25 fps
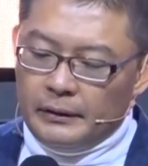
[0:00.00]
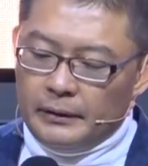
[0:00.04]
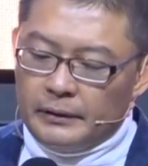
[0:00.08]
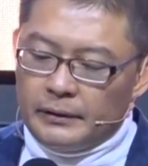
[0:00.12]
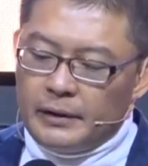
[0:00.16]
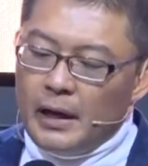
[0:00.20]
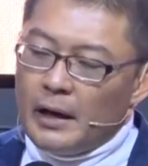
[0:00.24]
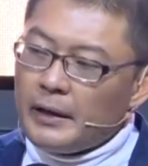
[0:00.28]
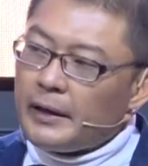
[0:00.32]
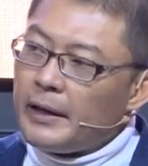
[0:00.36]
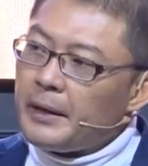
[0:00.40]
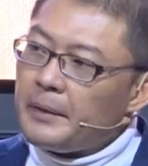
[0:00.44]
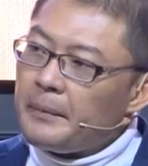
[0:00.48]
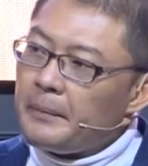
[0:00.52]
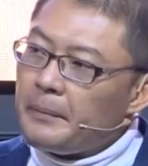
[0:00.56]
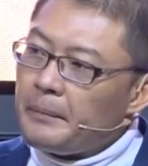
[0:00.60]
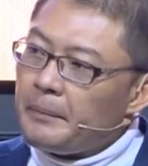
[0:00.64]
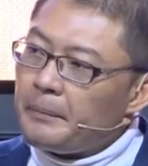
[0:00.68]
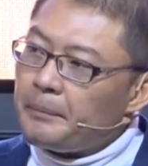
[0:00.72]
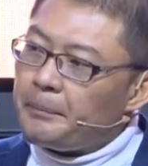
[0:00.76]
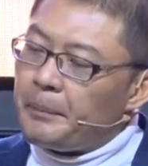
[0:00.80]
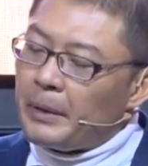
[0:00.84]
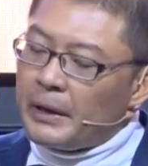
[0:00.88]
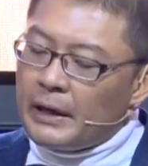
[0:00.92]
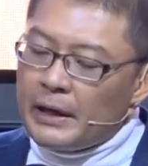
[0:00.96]
saking
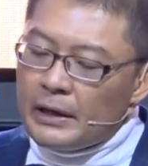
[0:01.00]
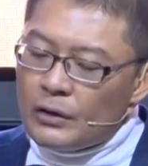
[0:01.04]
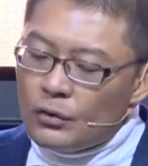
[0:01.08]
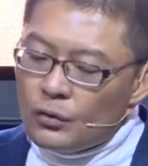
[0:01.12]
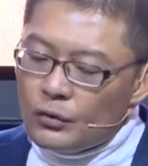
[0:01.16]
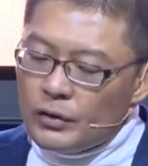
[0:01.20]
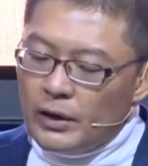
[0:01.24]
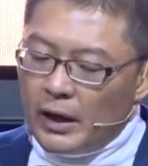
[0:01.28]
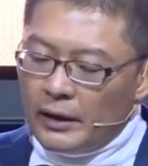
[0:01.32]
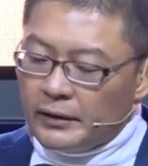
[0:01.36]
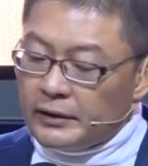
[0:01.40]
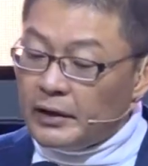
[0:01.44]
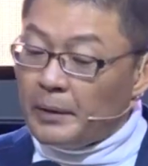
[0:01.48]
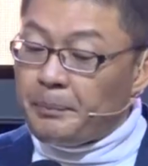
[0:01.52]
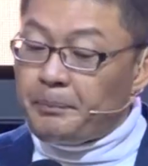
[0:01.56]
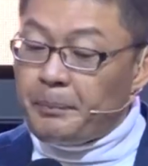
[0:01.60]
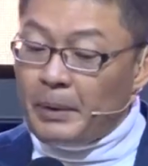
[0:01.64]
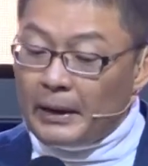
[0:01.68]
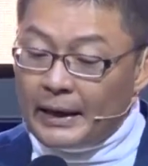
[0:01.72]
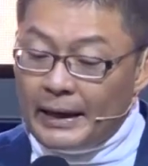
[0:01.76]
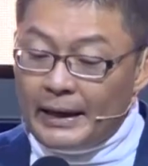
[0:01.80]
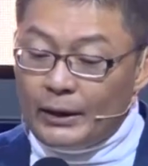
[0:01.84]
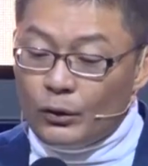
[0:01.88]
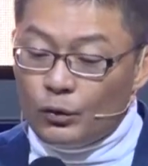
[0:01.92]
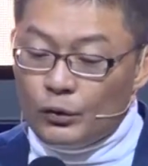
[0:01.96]
begitunya,
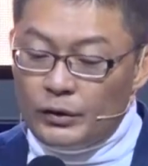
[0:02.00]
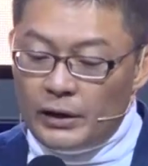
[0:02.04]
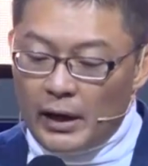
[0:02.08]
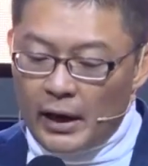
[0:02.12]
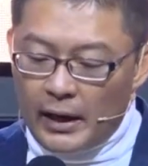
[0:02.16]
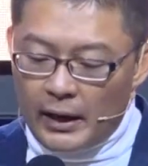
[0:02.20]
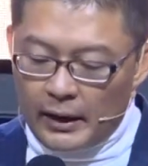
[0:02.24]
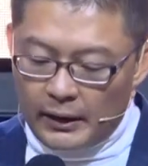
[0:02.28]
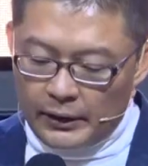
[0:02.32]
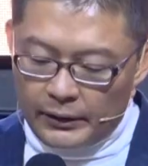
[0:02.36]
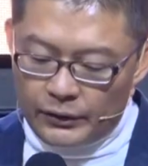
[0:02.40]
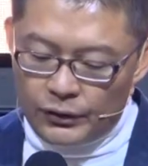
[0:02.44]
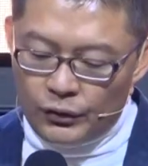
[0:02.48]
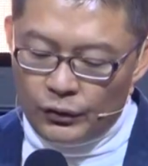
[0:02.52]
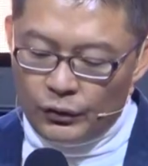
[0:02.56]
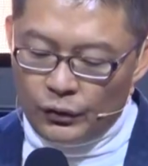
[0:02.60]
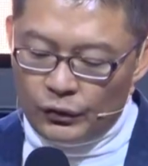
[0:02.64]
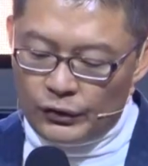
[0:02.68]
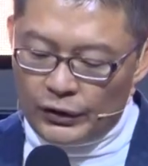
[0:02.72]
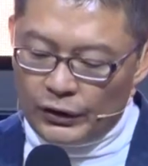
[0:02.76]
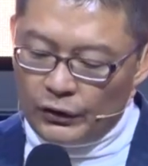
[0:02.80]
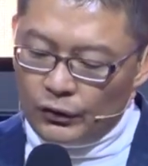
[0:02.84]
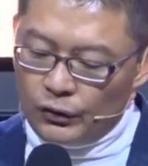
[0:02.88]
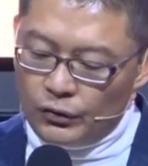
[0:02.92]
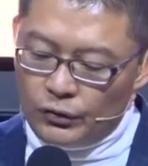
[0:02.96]
sebegitunya
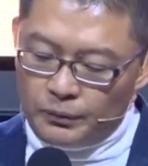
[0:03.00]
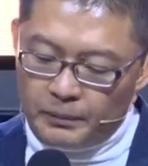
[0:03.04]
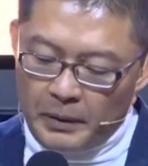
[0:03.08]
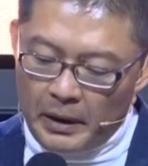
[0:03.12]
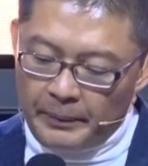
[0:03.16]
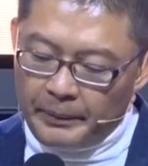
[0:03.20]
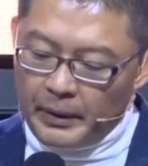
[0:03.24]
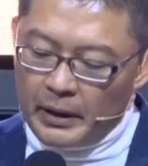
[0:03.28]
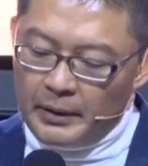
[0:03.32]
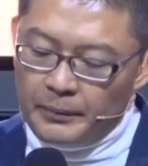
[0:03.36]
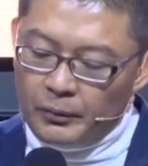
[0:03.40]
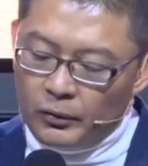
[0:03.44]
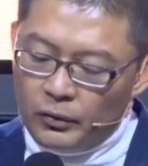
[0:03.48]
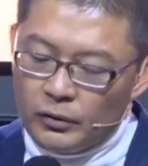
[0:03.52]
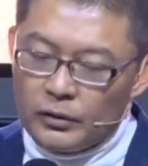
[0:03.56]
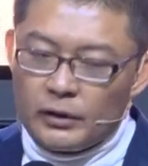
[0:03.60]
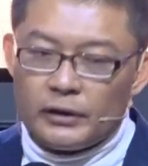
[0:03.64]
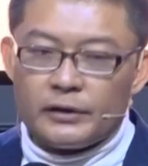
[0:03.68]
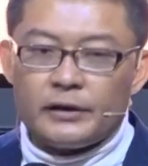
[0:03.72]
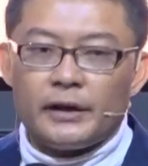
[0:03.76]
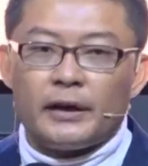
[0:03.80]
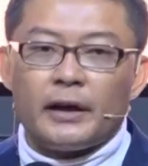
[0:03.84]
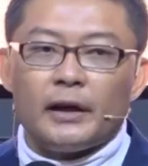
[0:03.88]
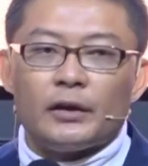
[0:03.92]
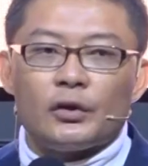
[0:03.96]
Yunus itu Bapak Ibu,
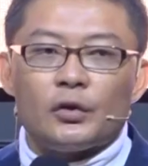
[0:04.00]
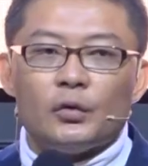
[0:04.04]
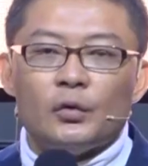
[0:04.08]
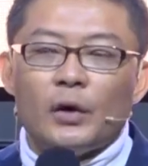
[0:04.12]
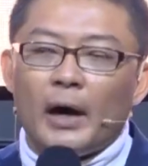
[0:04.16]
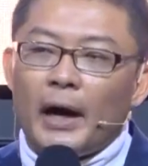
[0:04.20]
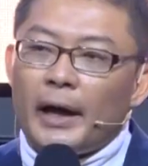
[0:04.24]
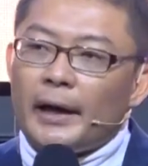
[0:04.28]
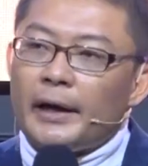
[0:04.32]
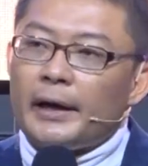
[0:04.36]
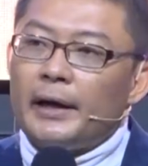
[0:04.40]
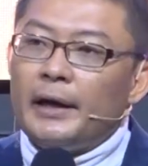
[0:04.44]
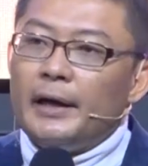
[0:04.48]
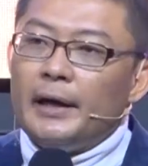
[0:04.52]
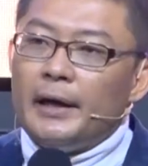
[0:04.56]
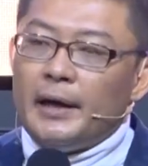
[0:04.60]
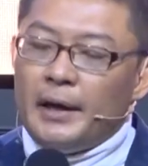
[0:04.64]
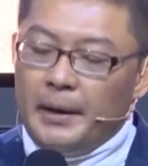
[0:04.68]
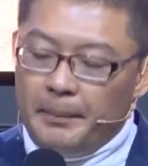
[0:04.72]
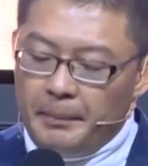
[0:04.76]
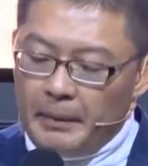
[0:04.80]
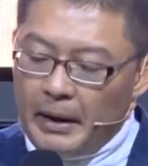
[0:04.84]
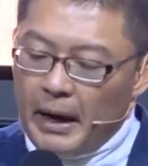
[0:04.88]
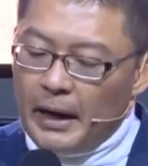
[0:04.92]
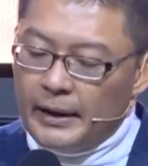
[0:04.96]
sehingga Tuhan
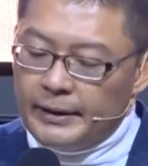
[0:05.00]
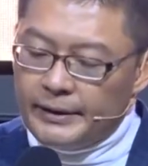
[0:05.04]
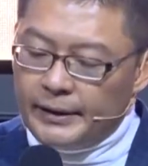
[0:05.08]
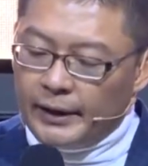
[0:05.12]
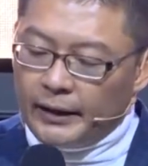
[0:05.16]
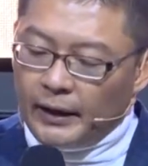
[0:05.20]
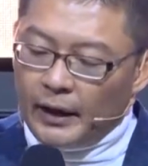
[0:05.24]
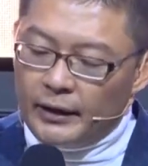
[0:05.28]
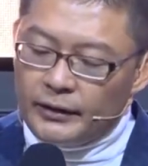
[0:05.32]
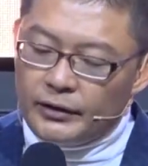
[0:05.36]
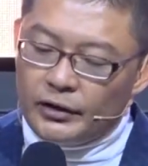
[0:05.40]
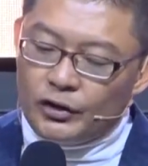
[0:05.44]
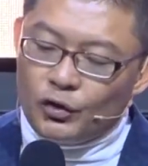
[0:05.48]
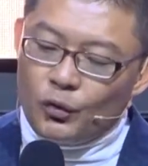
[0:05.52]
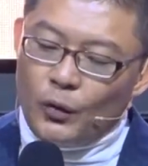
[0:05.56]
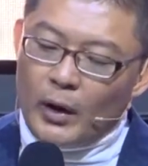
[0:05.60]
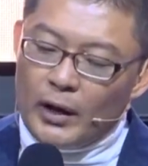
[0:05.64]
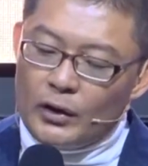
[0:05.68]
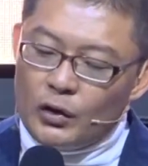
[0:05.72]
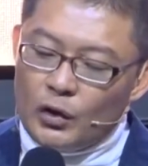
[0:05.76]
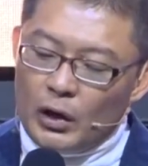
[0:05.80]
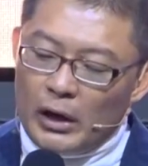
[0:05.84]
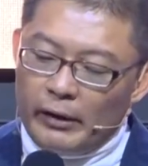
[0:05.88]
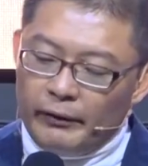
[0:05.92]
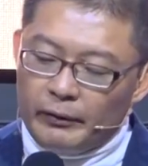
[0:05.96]
mengajarkan
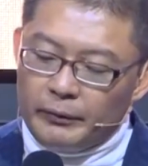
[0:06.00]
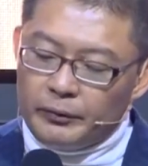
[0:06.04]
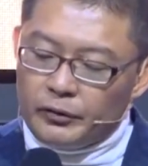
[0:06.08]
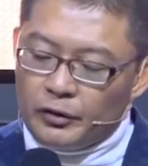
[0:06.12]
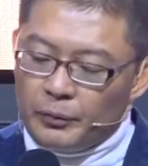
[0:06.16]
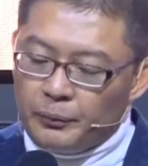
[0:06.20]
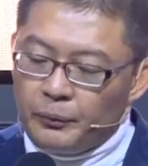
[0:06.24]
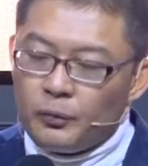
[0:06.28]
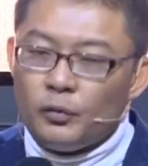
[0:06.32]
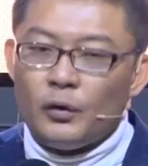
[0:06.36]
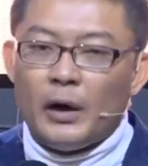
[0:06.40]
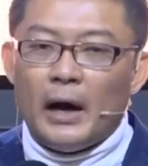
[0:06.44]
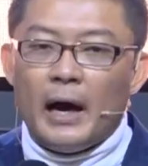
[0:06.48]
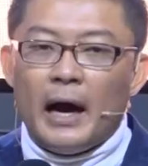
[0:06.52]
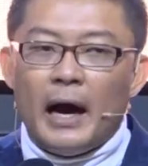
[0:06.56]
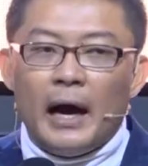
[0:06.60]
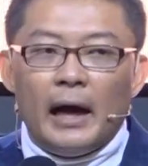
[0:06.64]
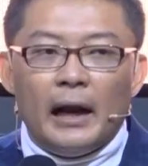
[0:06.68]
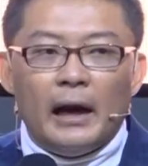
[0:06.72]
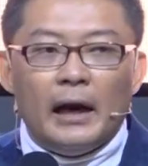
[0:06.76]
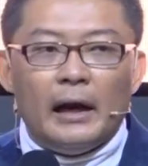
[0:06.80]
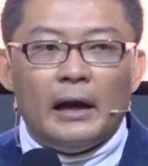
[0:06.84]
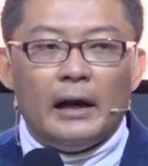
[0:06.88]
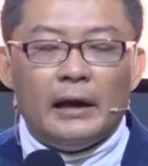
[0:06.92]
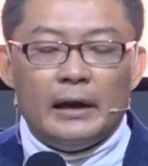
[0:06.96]
sesuatu lewat sebuah
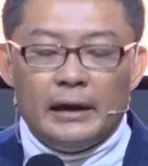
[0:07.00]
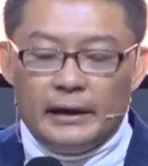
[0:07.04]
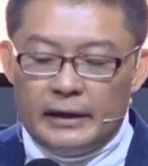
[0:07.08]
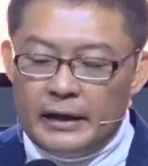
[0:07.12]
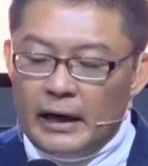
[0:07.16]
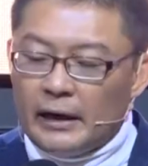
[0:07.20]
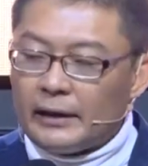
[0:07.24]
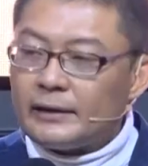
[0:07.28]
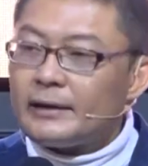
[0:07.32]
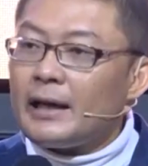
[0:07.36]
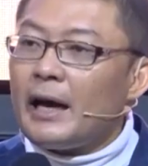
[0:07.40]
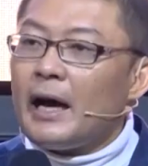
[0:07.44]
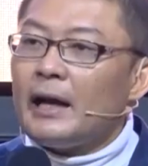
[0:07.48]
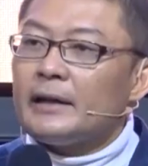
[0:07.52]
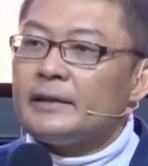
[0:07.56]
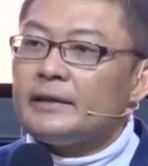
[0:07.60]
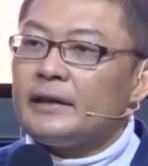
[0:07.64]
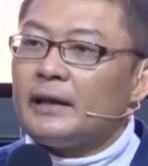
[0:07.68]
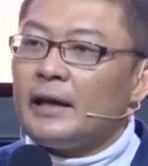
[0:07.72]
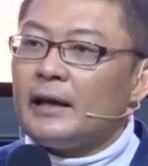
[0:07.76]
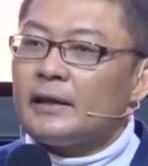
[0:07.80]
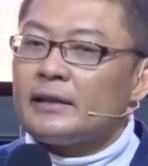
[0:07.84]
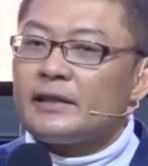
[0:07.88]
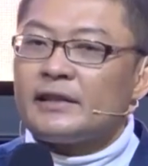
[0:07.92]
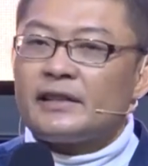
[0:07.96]
hal yang
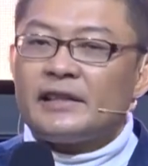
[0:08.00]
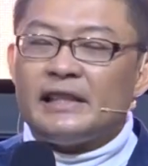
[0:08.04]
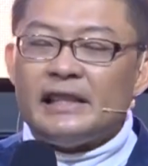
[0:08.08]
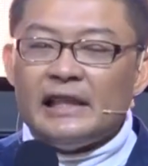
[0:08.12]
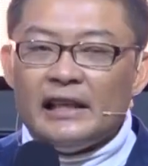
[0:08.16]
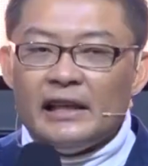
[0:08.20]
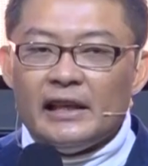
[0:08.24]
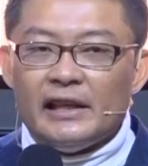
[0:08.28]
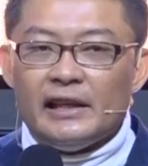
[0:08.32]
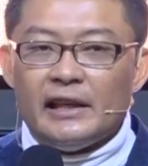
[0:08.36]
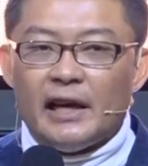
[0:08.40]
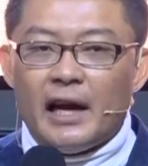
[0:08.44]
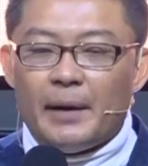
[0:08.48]
sangat-sangat sili.